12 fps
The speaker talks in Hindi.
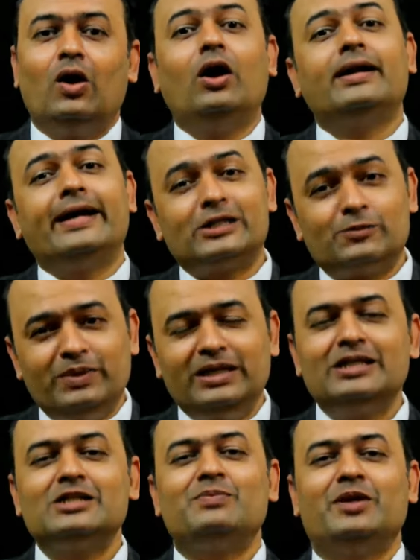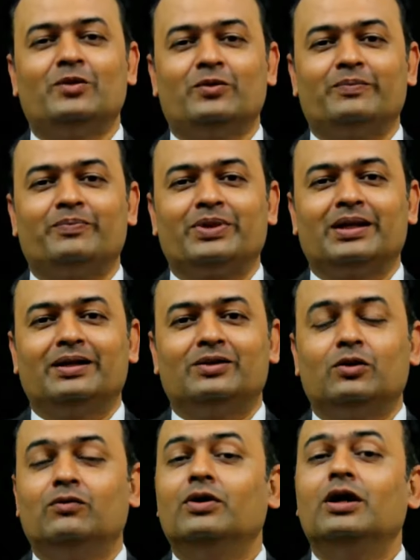और एक्सपीरियंस भी हो
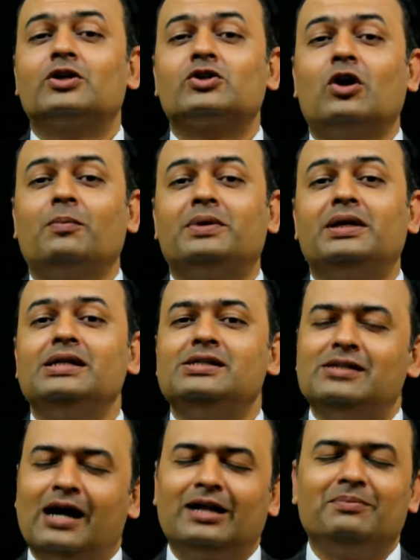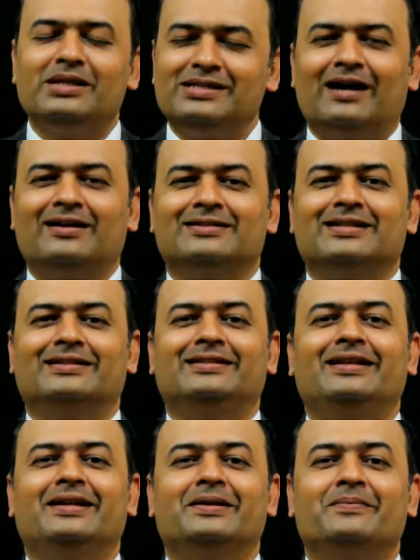तो वर्कशॉप की जान में जान आ
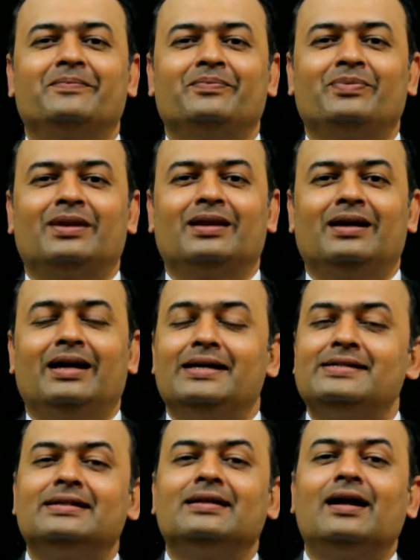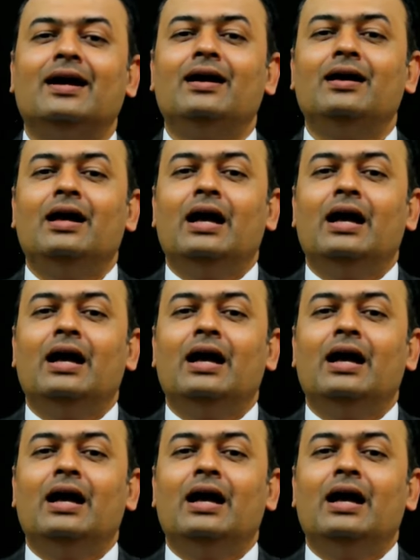जाती है इसी तरह